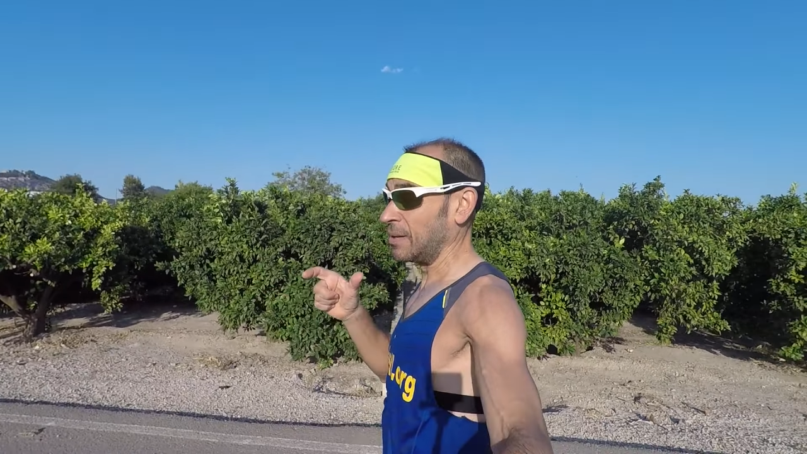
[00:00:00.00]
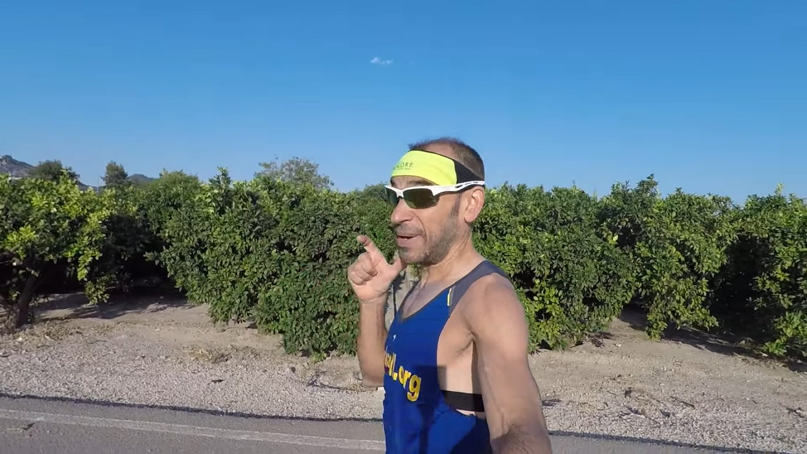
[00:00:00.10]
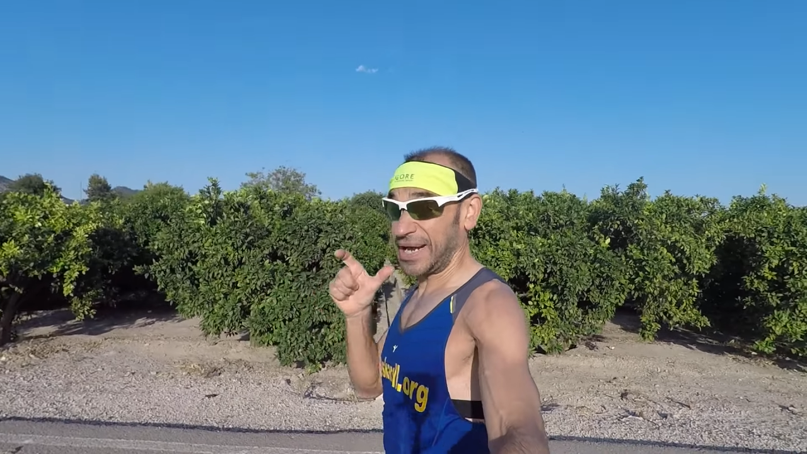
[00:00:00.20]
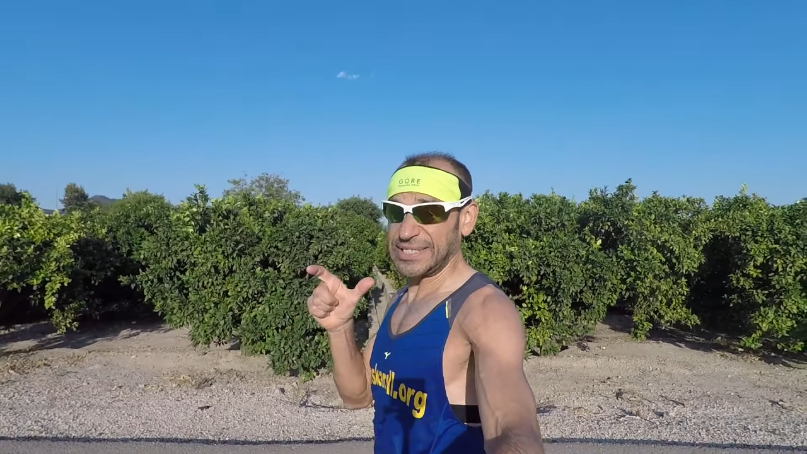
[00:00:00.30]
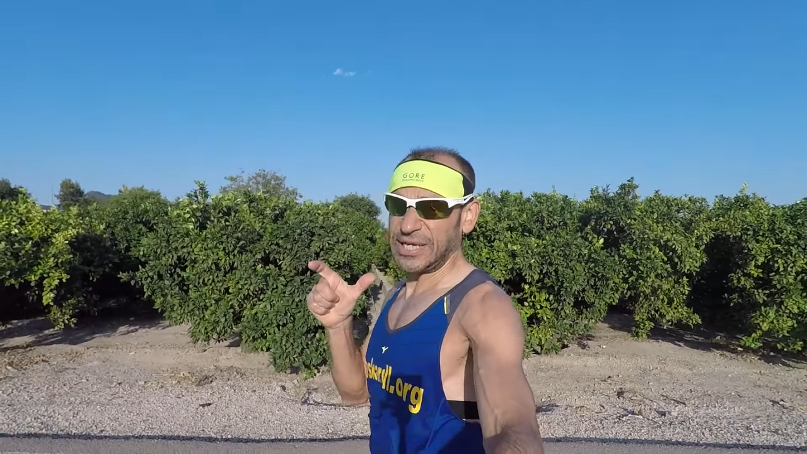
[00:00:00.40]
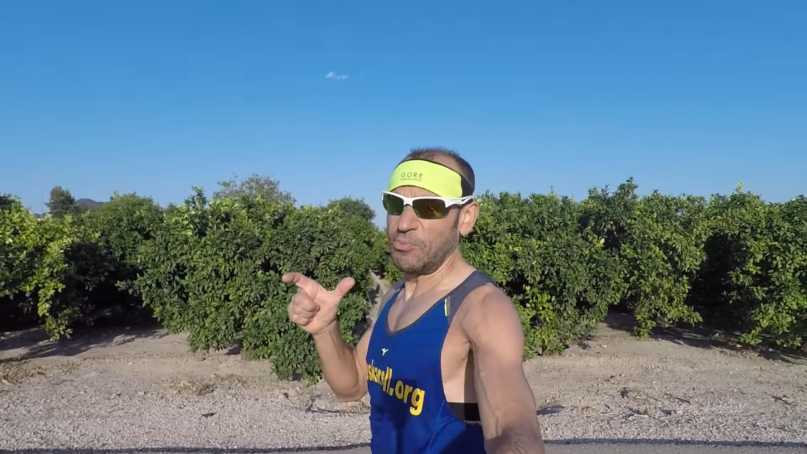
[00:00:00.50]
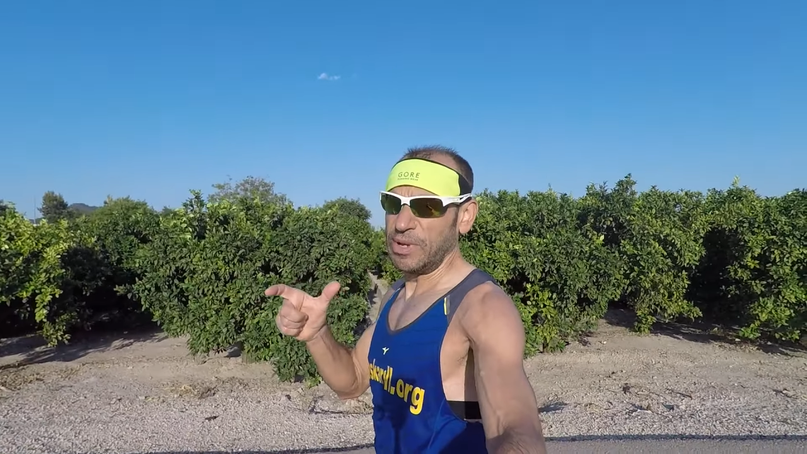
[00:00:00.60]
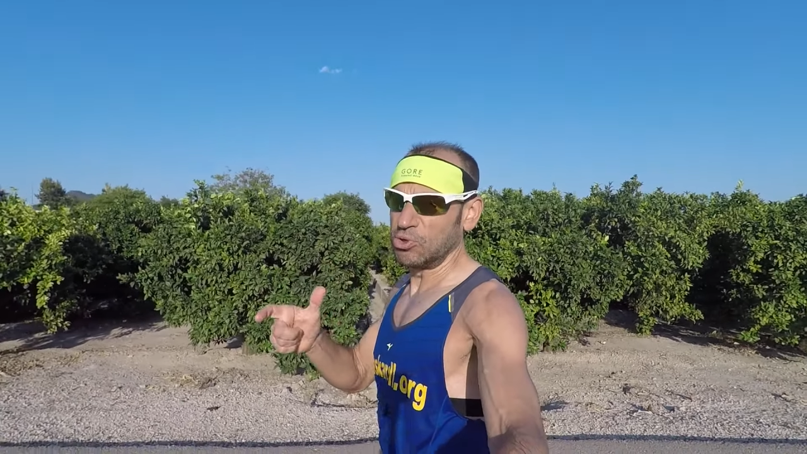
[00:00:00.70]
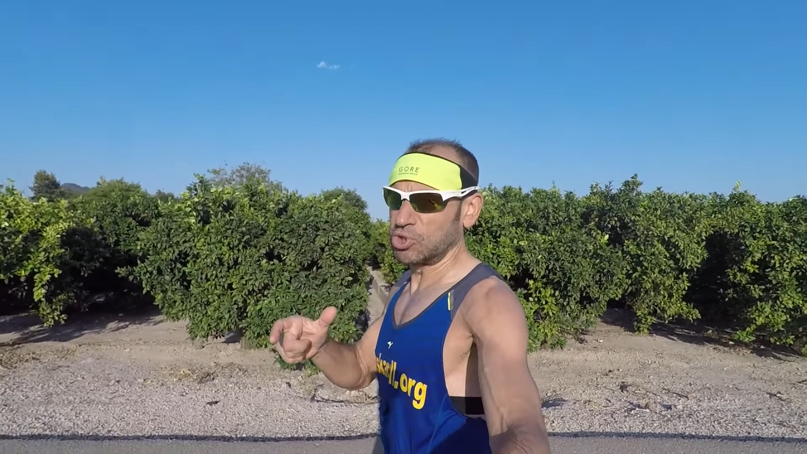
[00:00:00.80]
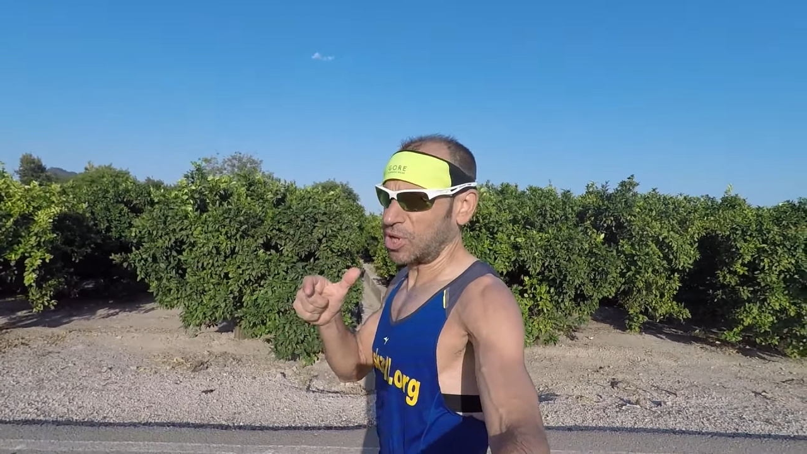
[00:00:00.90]
para que sea un
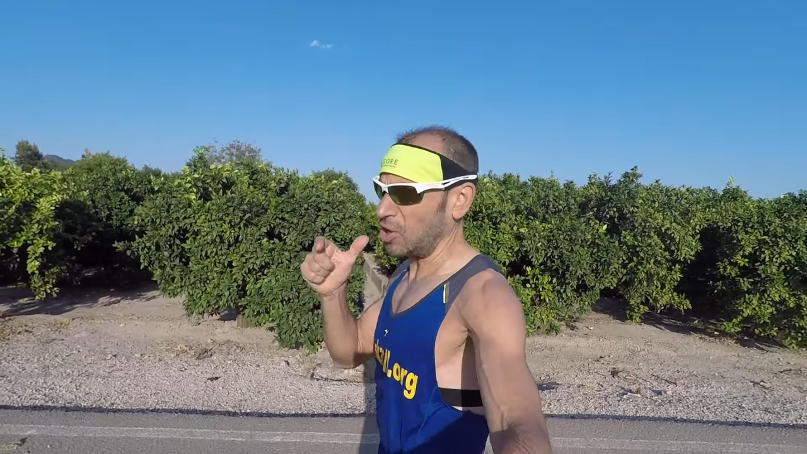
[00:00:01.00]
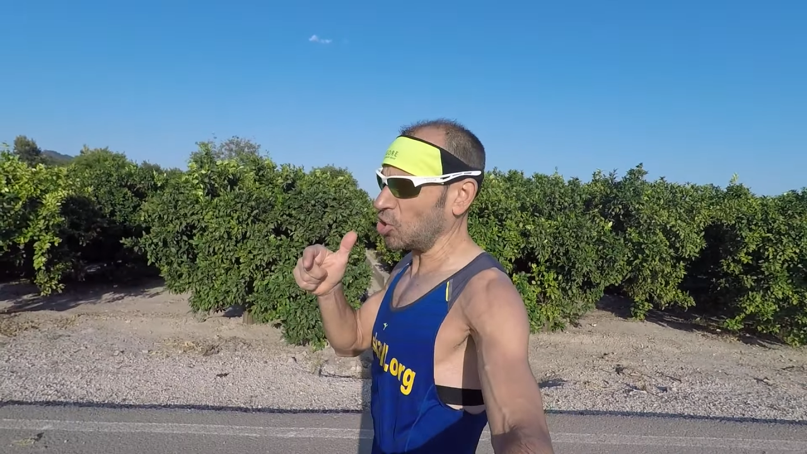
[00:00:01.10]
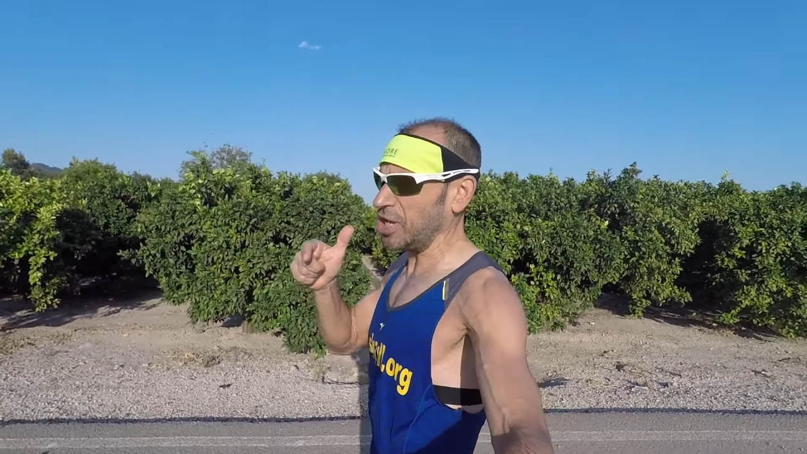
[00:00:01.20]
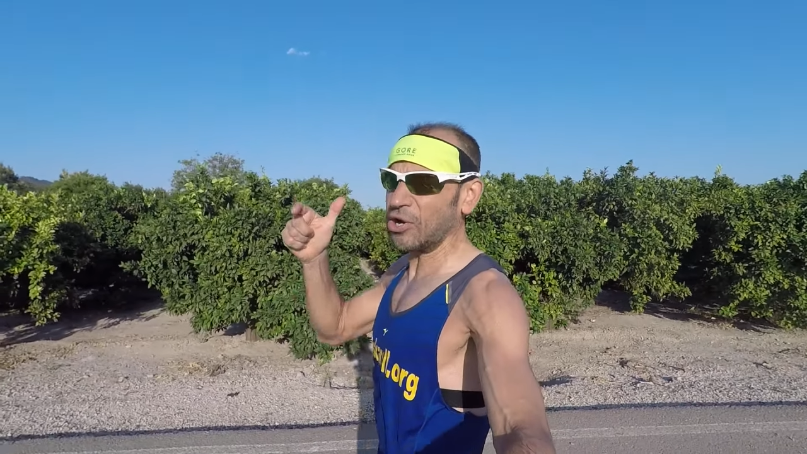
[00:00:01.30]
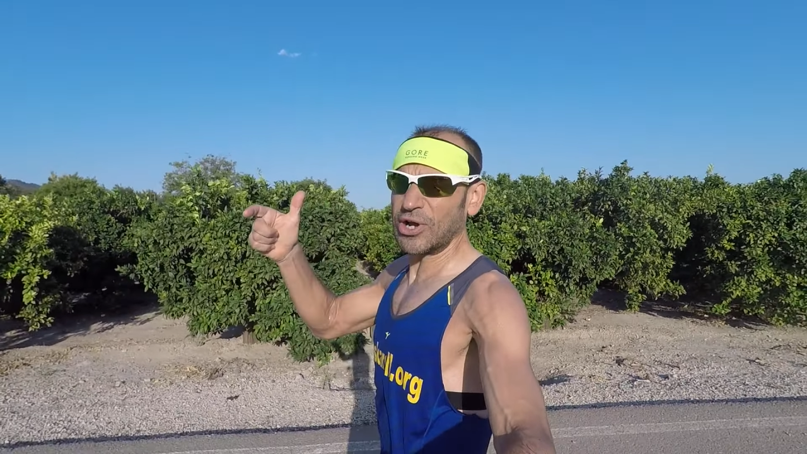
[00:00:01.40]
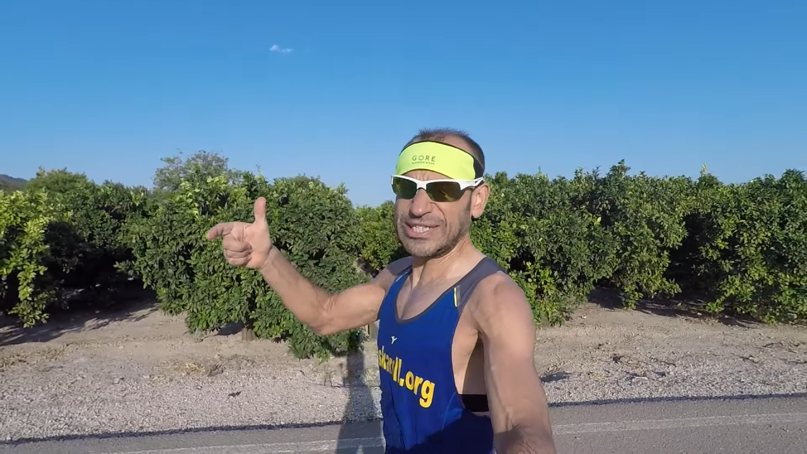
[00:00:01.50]
minuto, porque no quiero que